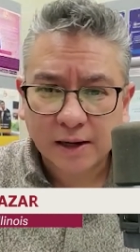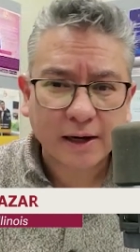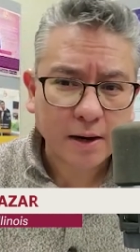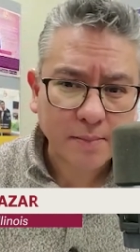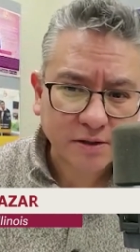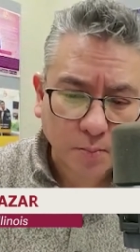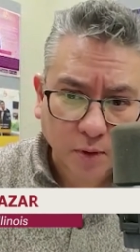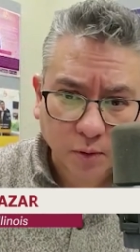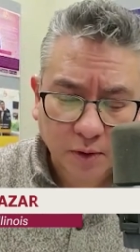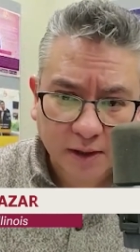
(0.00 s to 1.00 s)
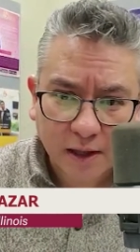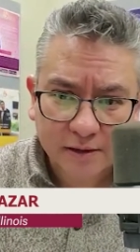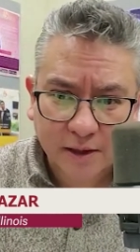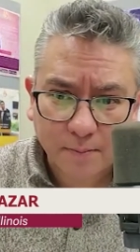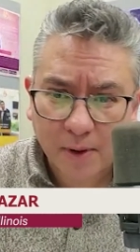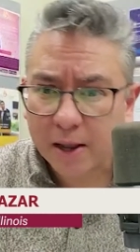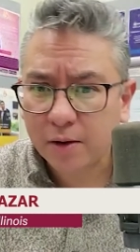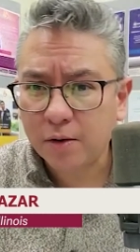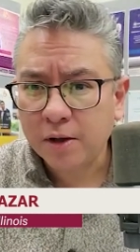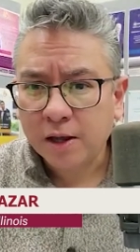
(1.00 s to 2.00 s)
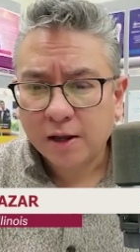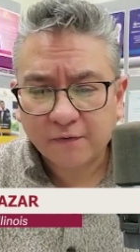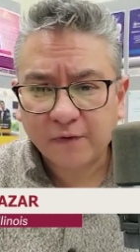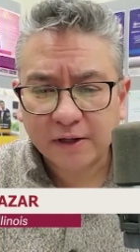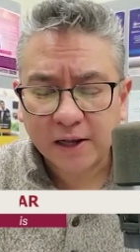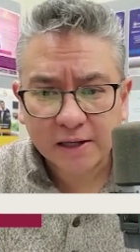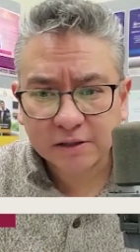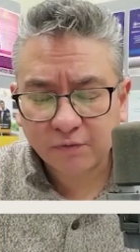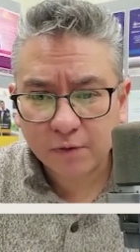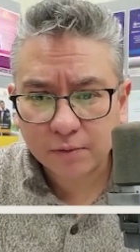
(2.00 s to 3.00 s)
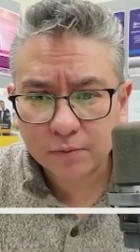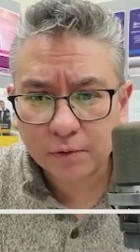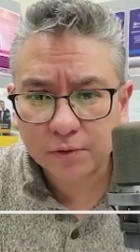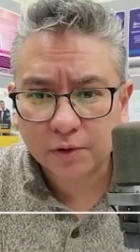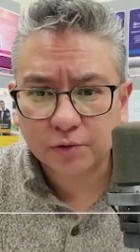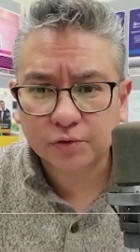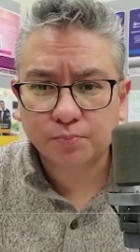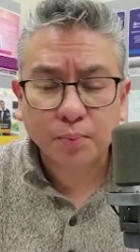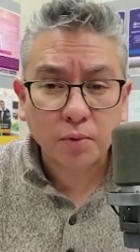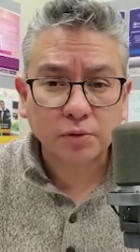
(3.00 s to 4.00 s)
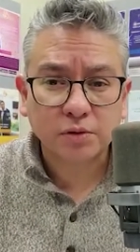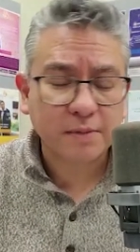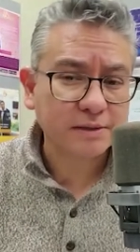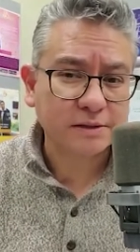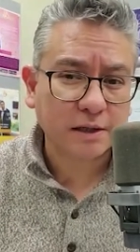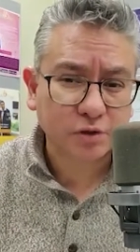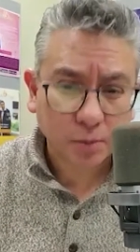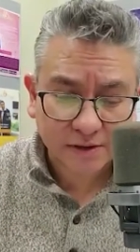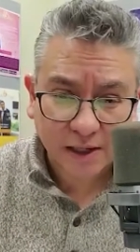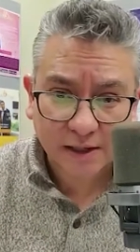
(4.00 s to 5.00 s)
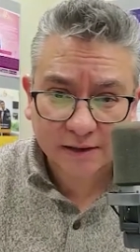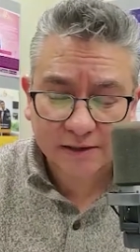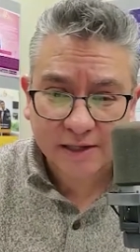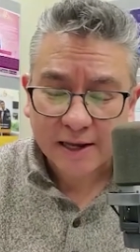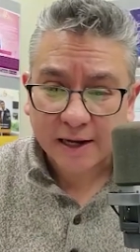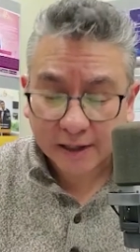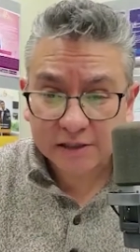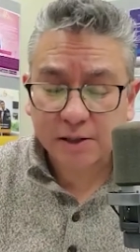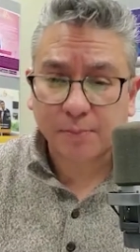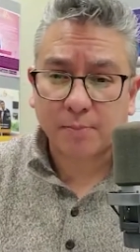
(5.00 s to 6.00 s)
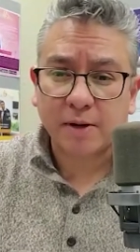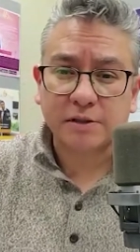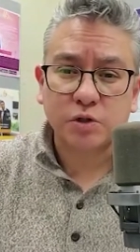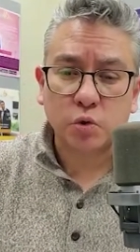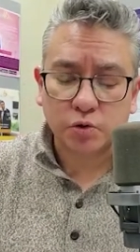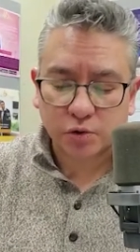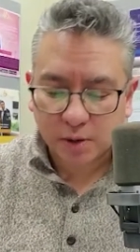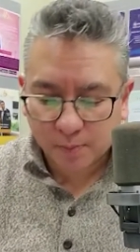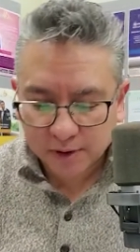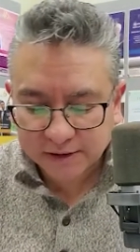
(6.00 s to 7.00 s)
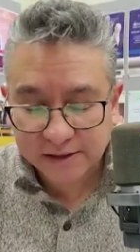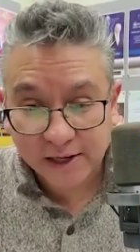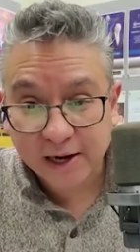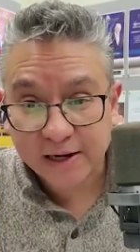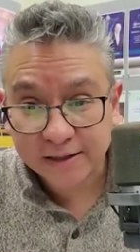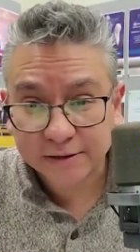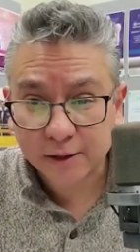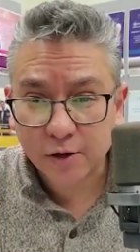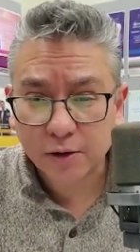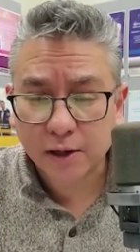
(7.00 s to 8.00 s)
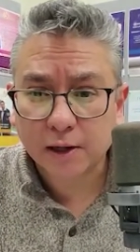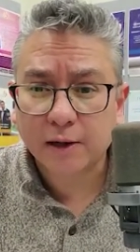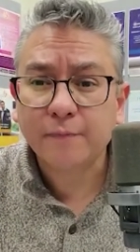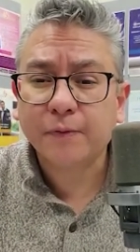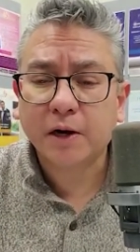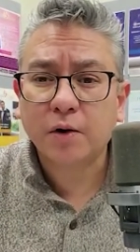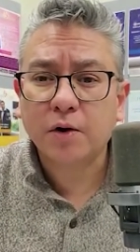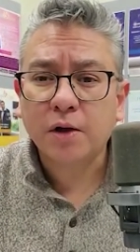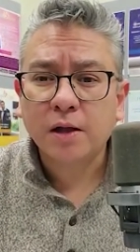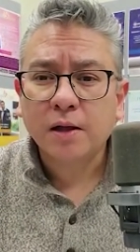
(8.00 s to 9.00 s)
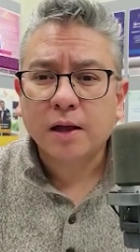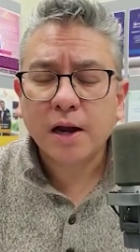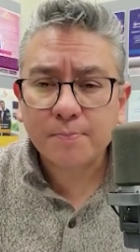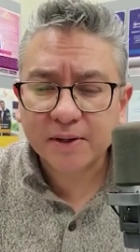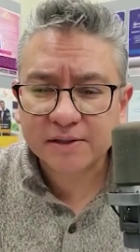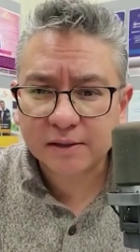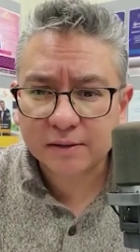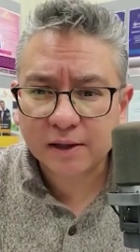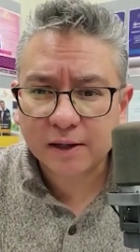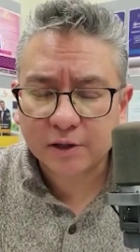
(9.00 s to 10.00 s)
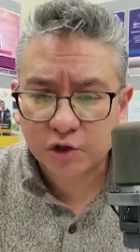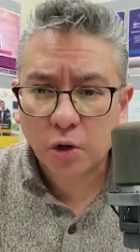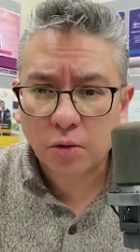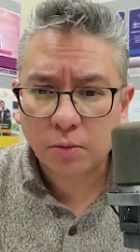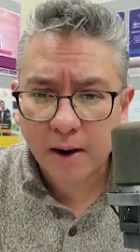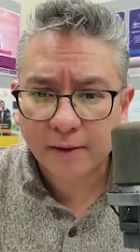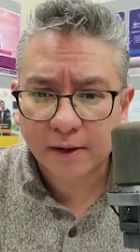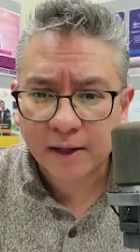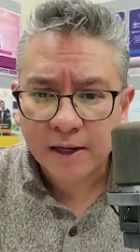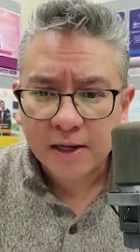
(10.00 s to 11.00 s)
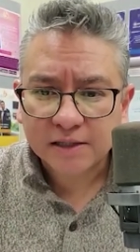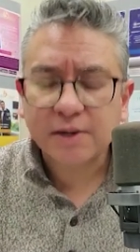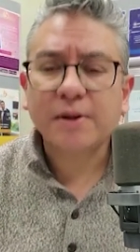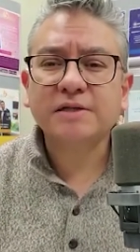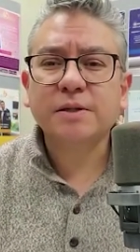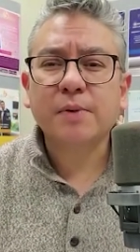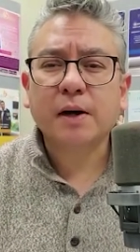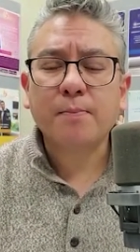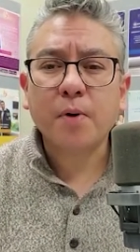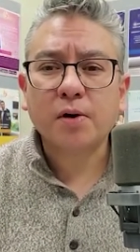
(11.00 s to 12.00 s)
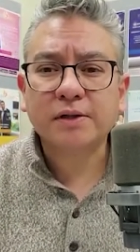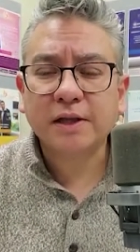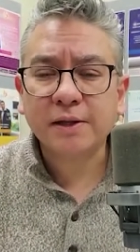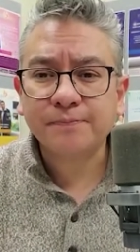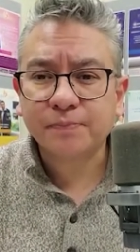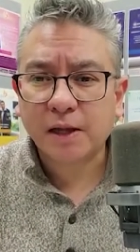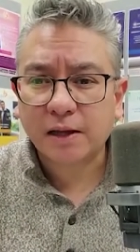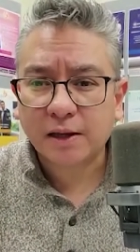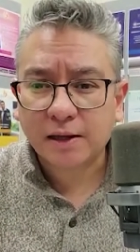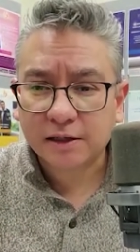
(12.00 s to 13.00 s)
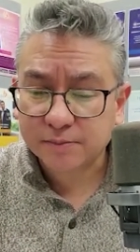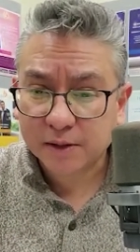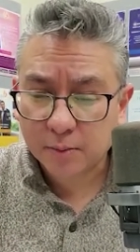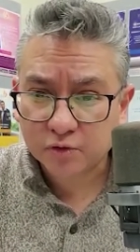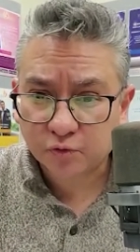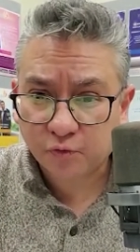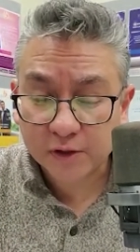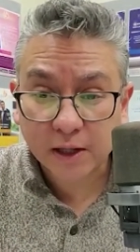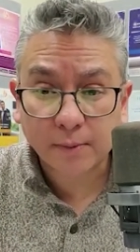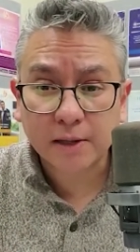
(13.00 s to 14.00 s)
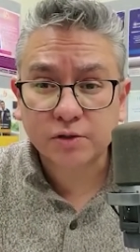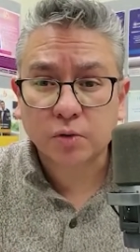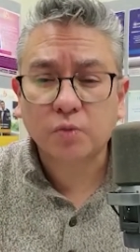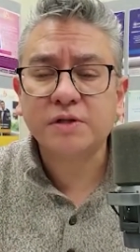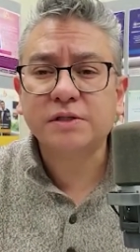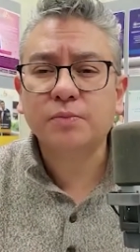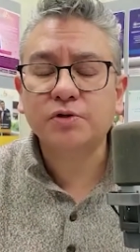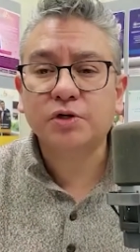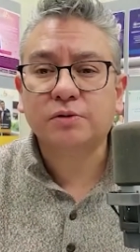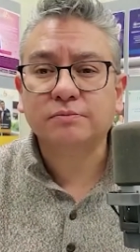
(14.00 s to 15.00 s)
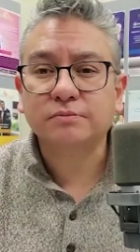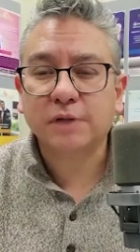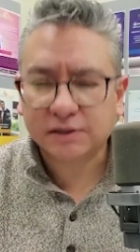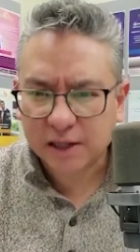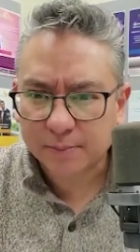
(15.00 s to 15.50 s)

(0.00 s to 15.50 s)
crear más oportunidades de empleo, en fin, esos fue uno de los puntos más sobresalientes en este primer discurso de política exterior que entregó el presidente Joe Biden. Isabel, este es mi reporte. Eh, les mandamos un fuerte abrazo. Cuídense mucho. Hasta la